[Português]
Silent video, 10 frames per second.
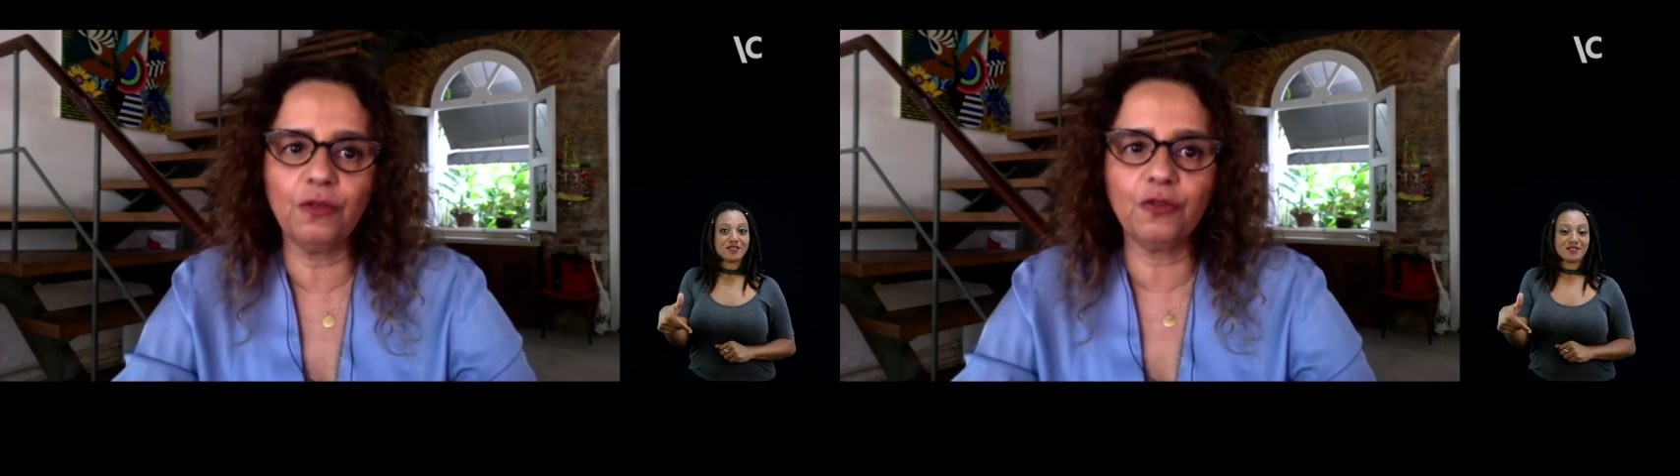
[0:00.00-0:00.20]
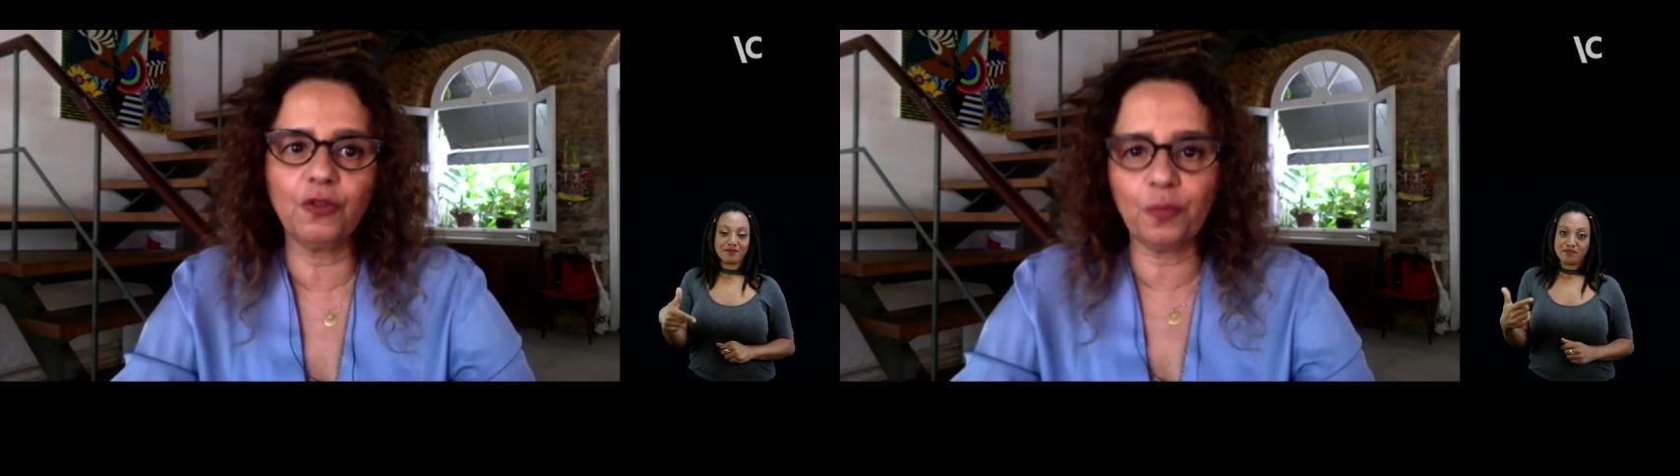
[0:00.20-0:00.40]

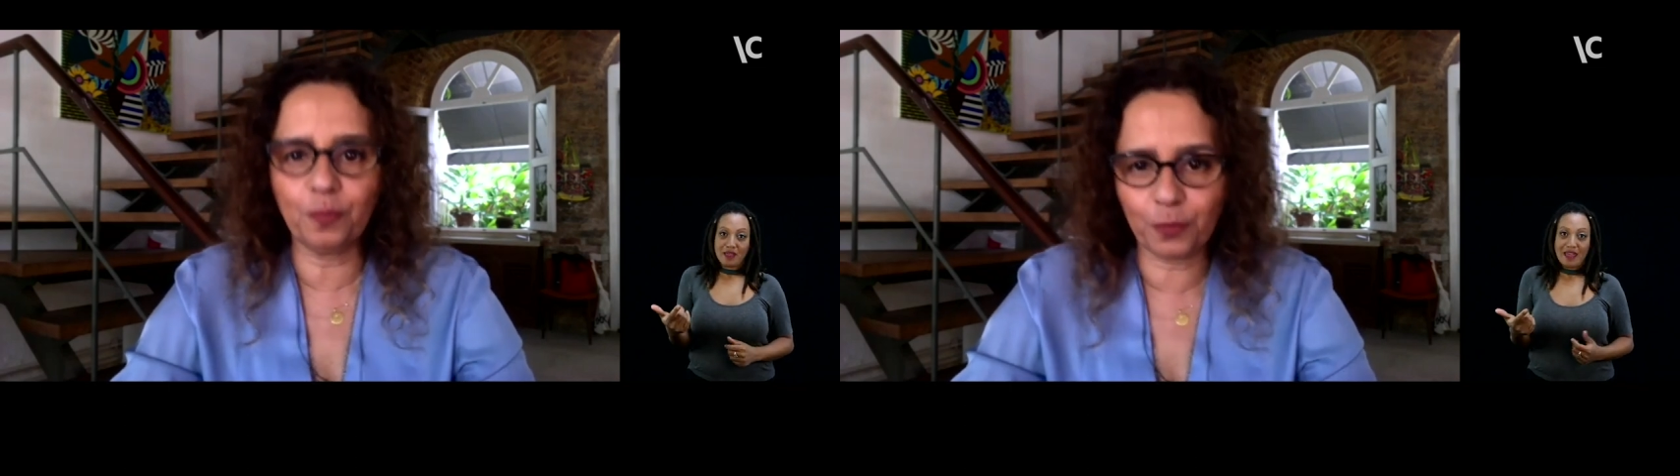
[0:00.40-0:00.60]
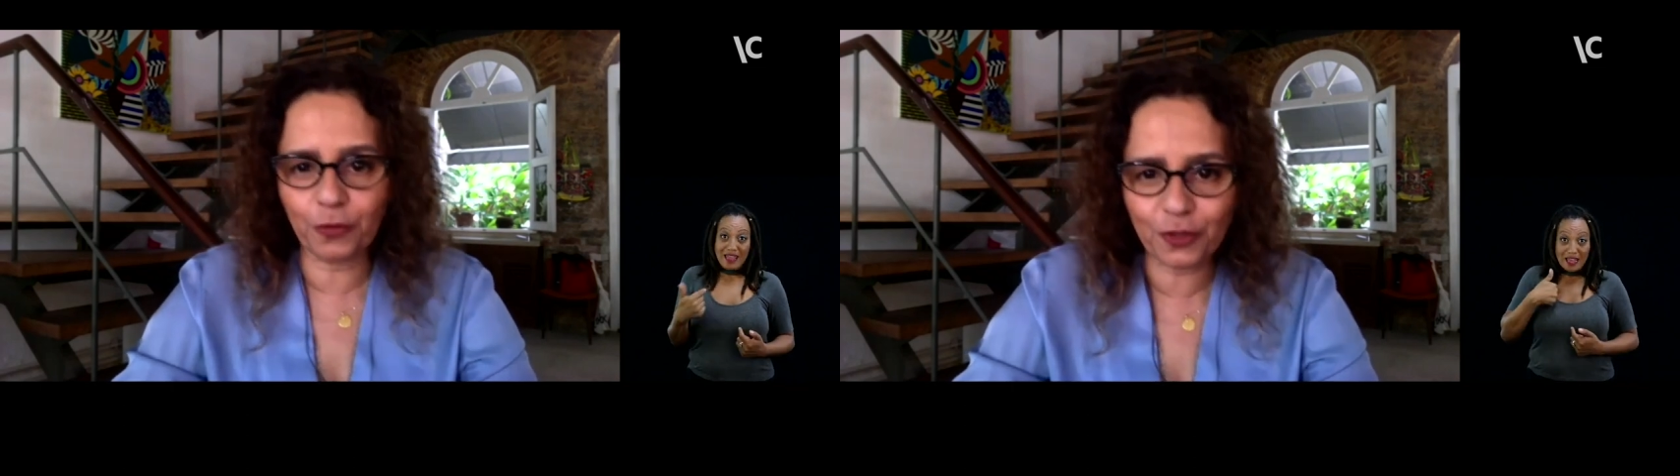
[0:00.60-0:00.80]
eu sou
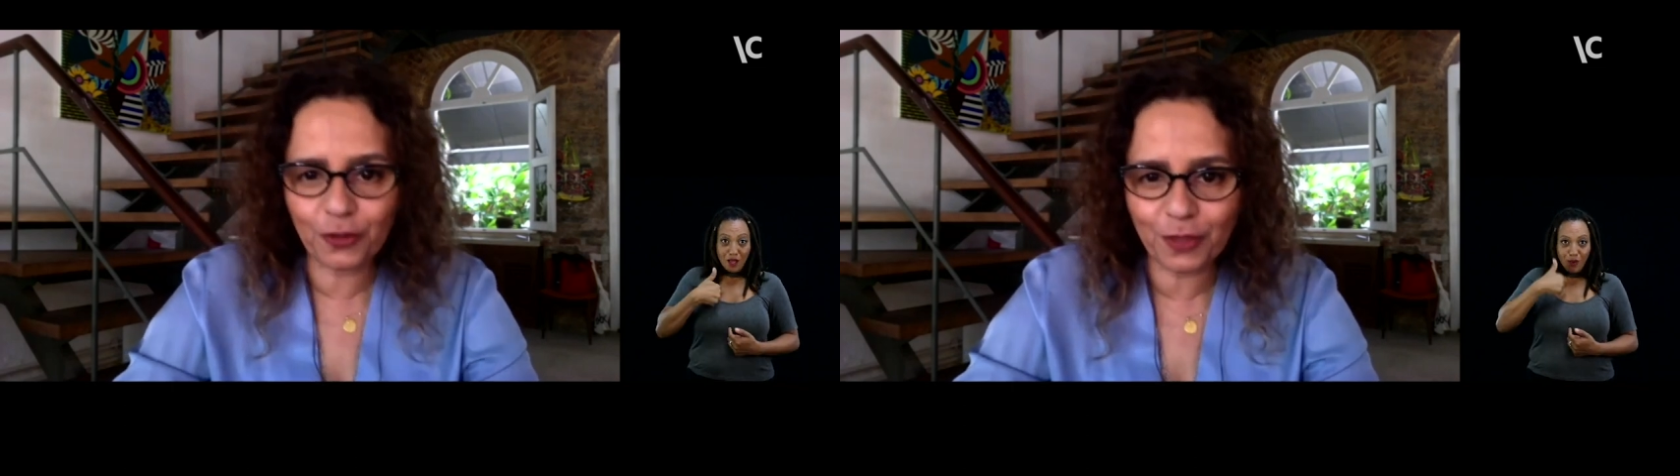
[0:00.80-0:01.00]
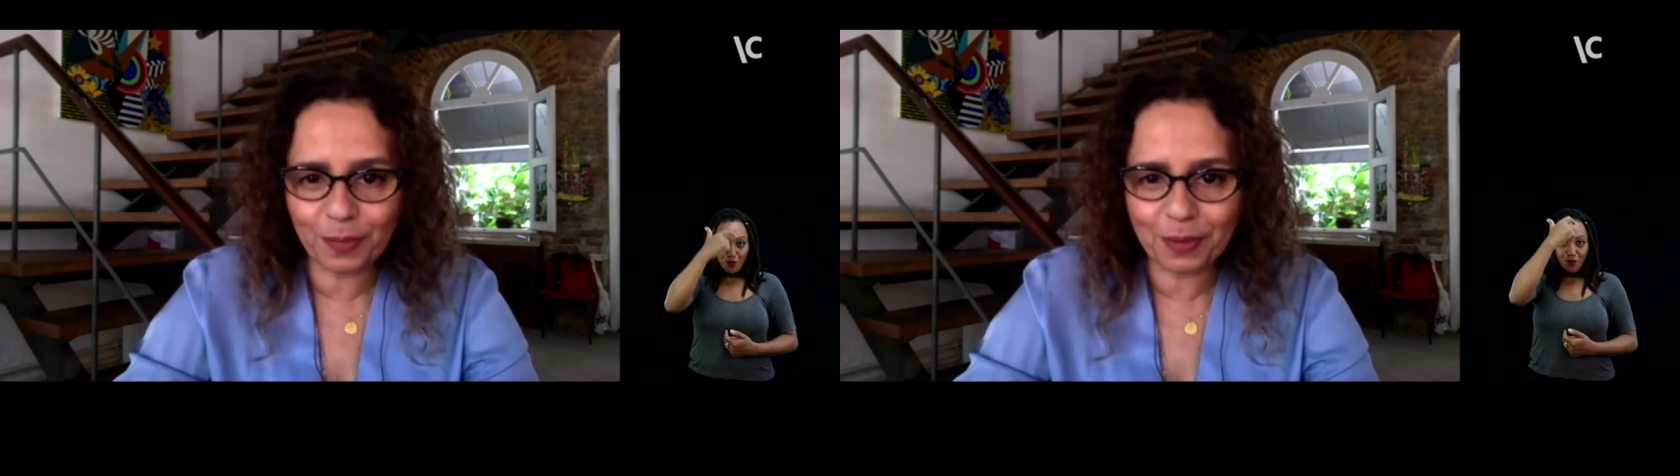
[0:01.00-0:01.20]

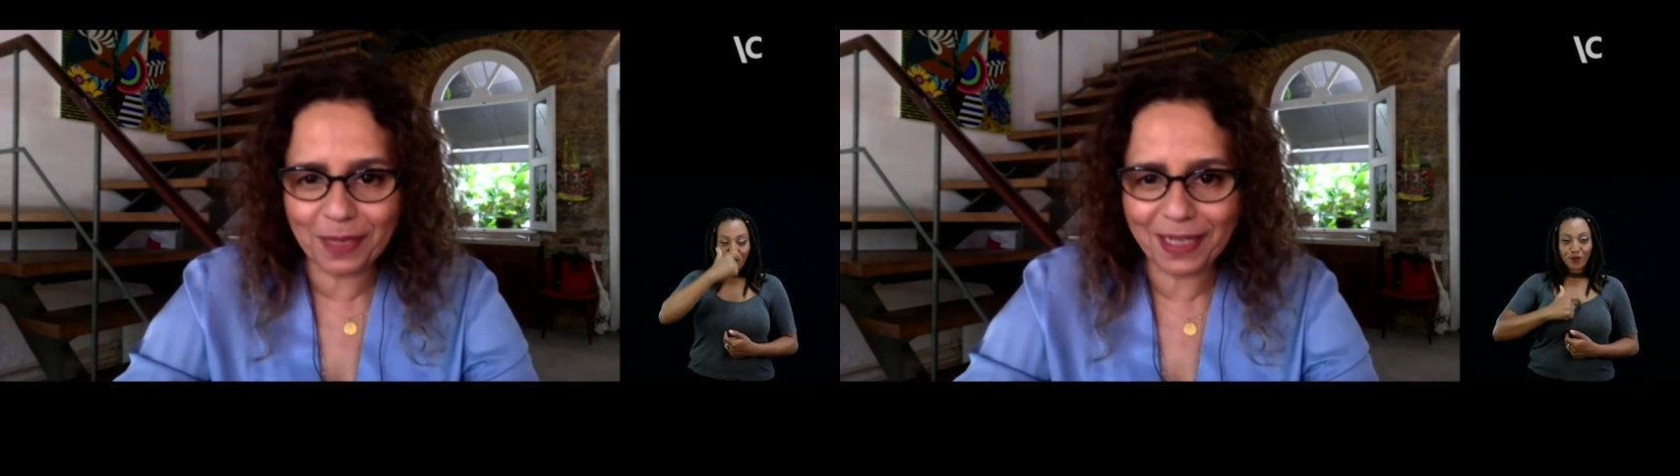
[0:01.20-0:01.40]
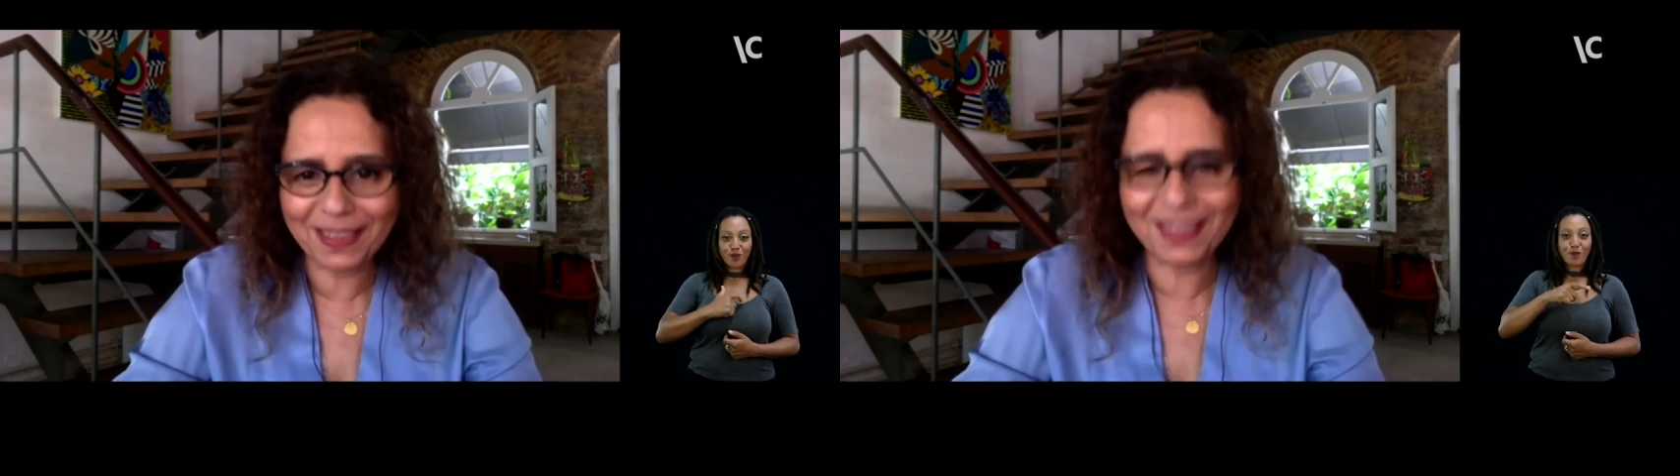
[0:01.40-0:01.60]
professora primária.